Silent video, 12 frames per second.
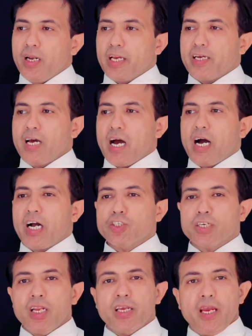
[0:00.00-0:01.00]
लेकिन
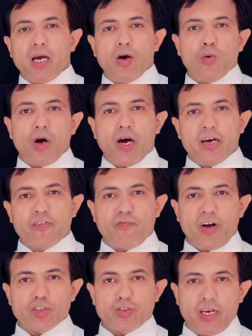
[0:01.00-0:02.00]
आजकल क्या हुआ
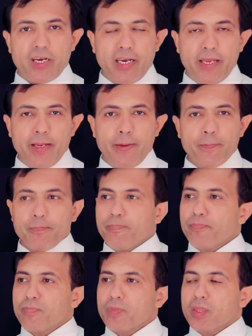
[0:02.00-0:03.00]
अनफॉर्चुनेटली
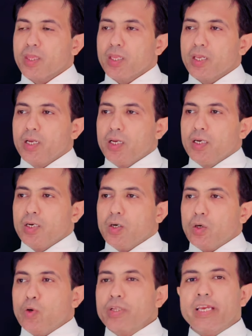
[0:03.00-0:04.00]

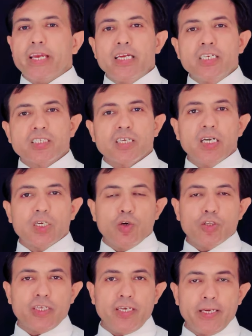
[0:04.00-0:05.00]
उनकी इंसल्ट
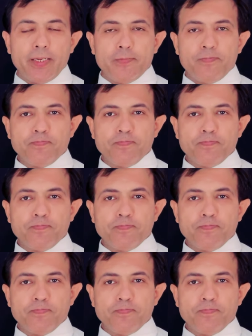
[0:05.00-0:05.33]
होती है